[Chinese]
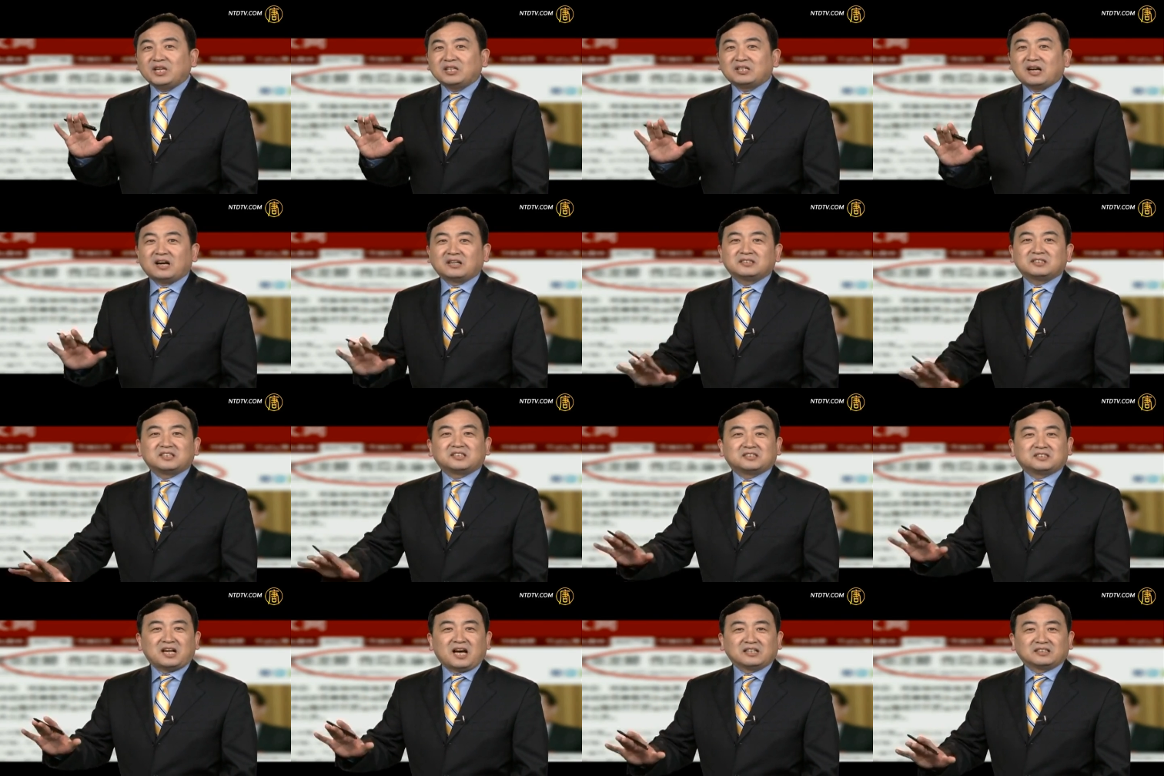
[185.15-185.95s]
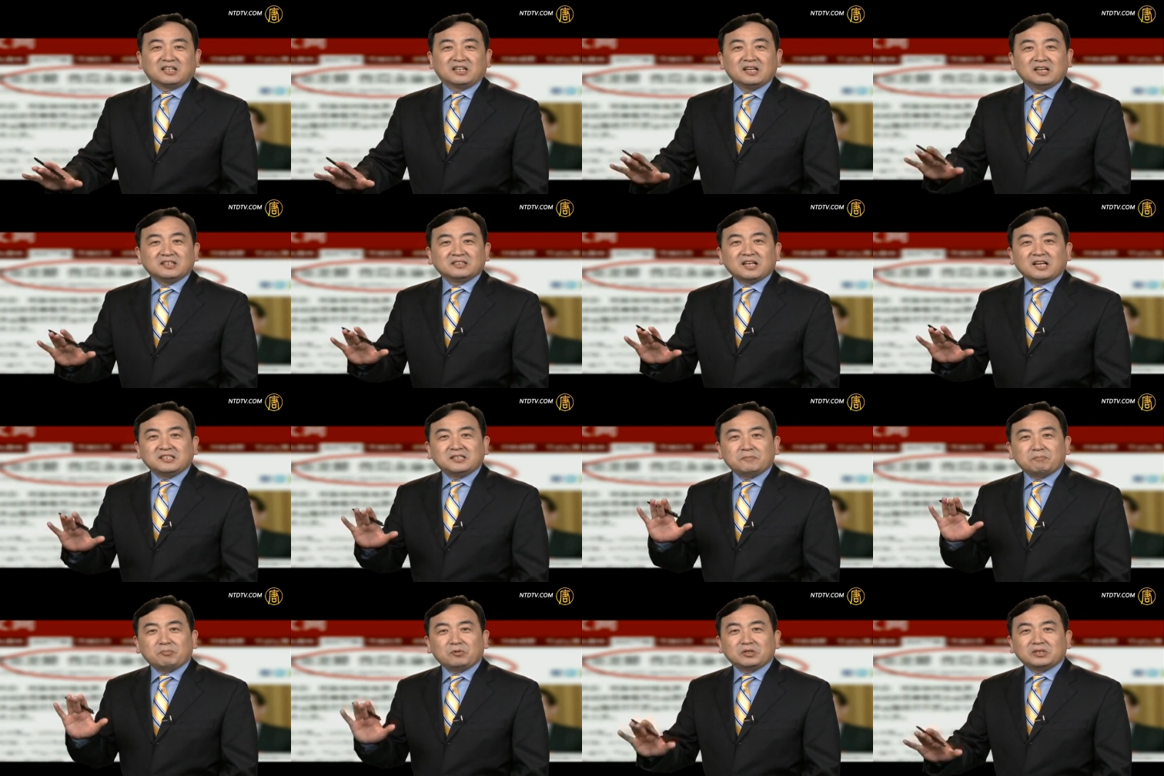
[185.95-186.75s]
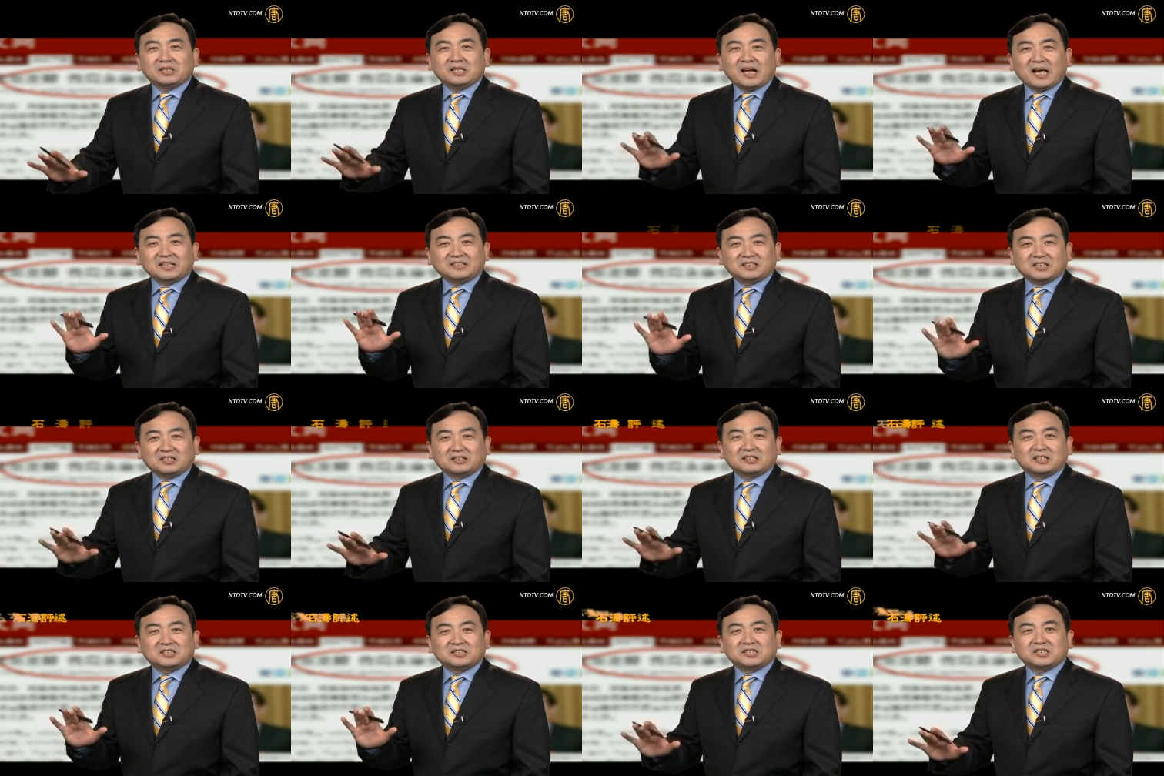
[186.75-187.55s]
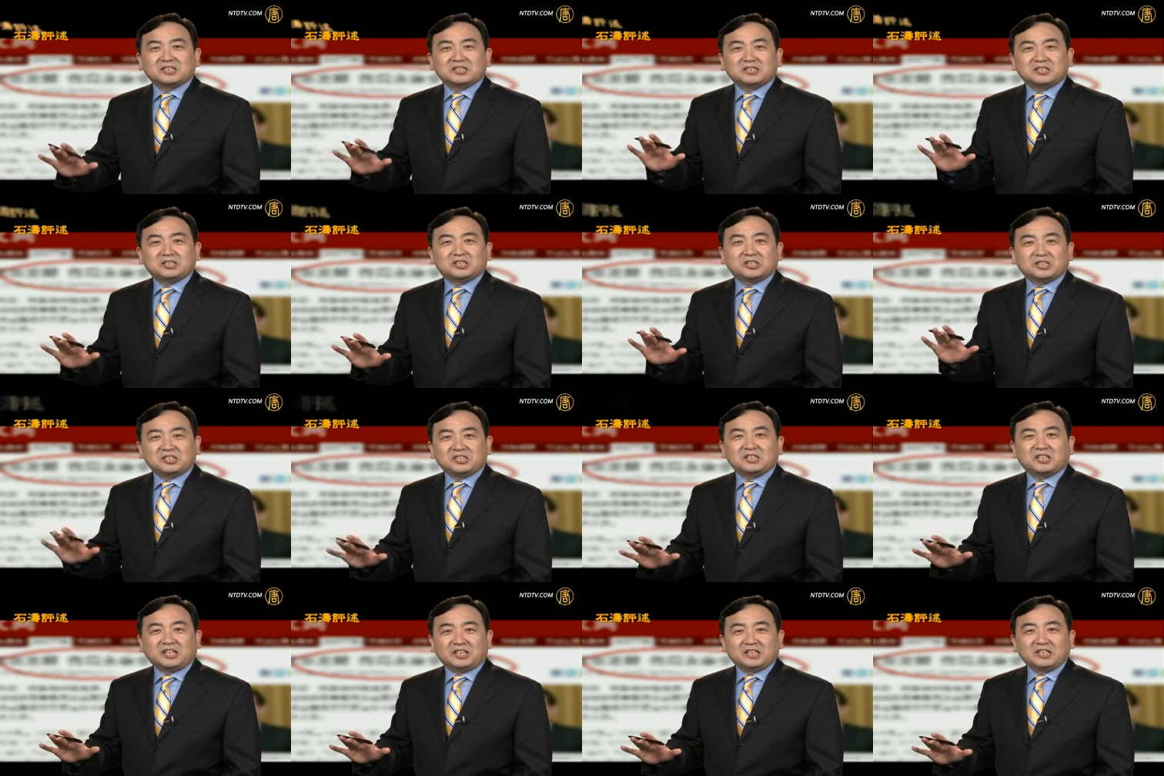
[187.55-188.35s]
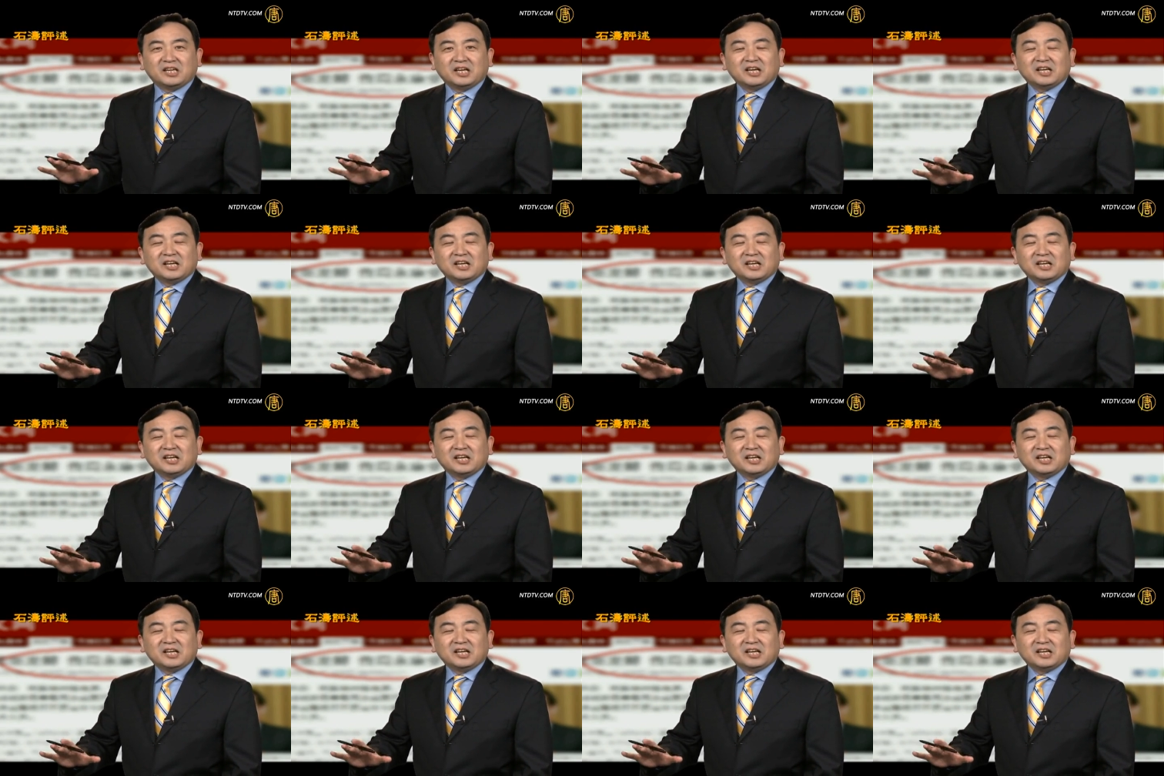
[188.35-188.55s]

常正常的。但是薄熙来整个政治实体。